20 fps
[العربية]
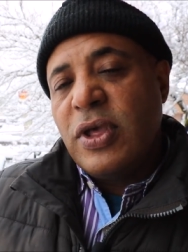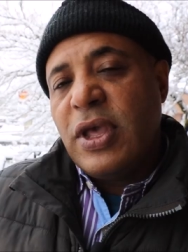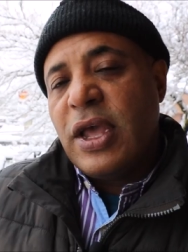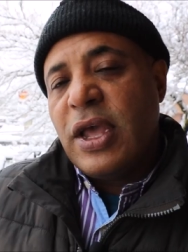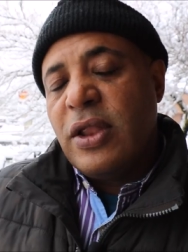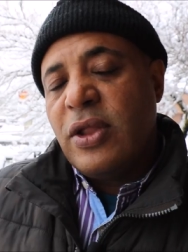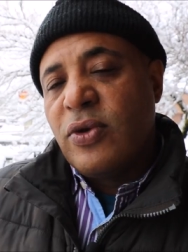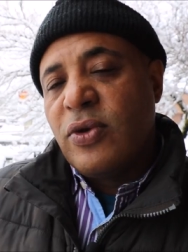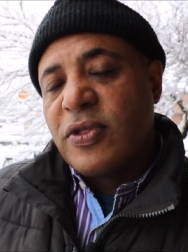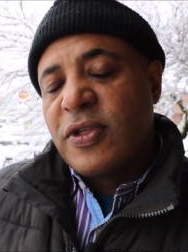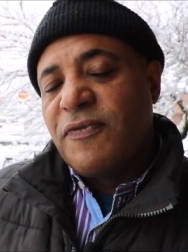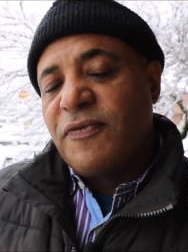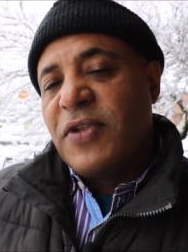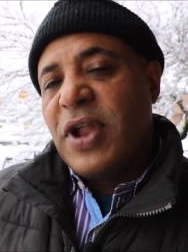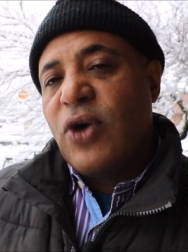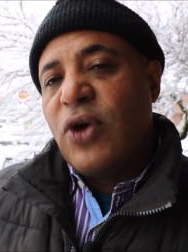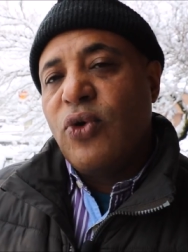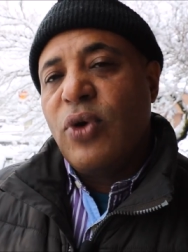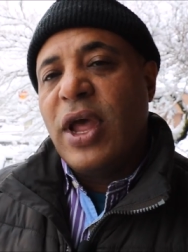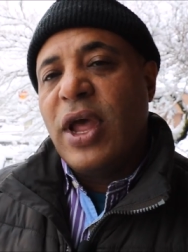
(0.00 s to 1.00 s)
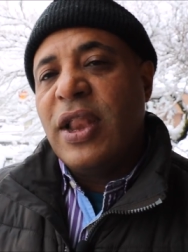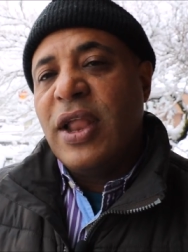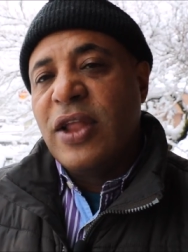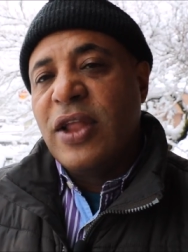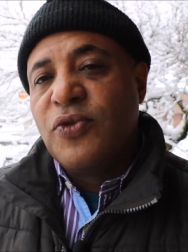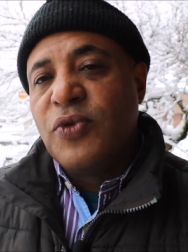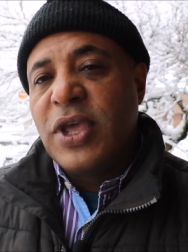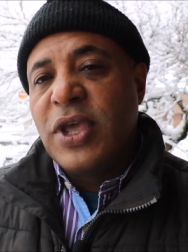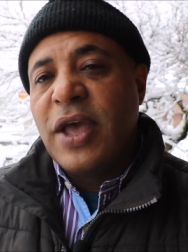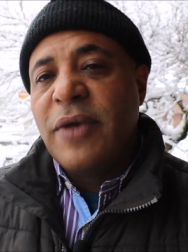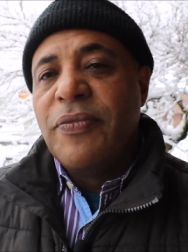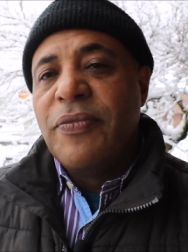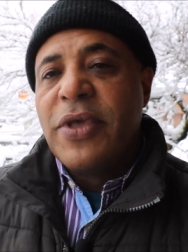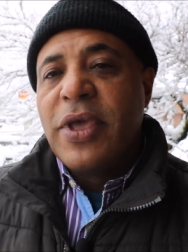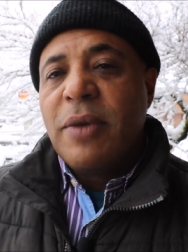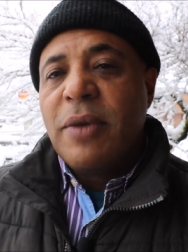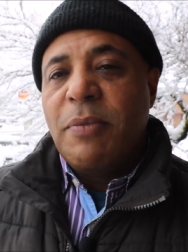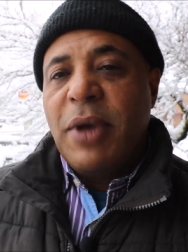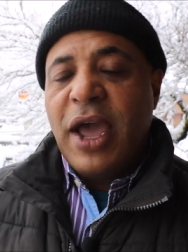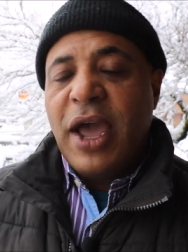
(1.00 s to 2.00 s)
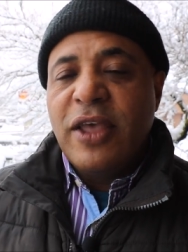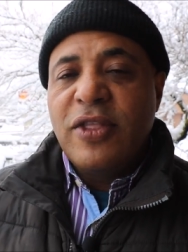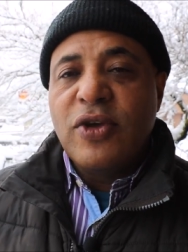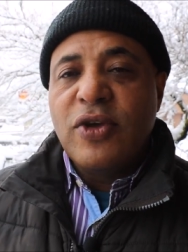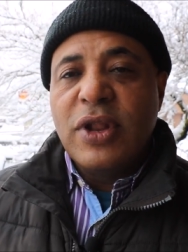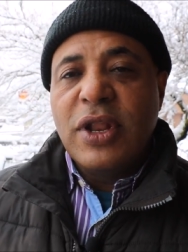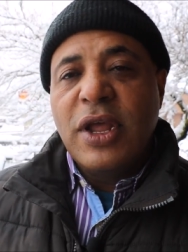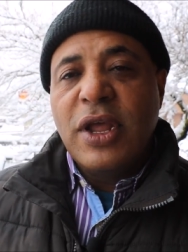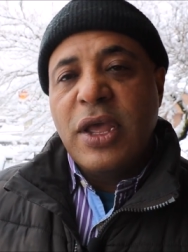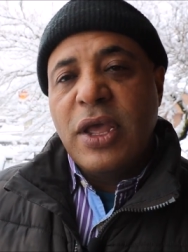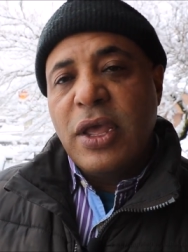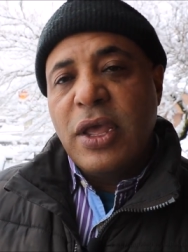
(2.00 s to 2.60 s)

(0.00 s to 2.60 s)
يعني يوصف له الادويه بحيث أن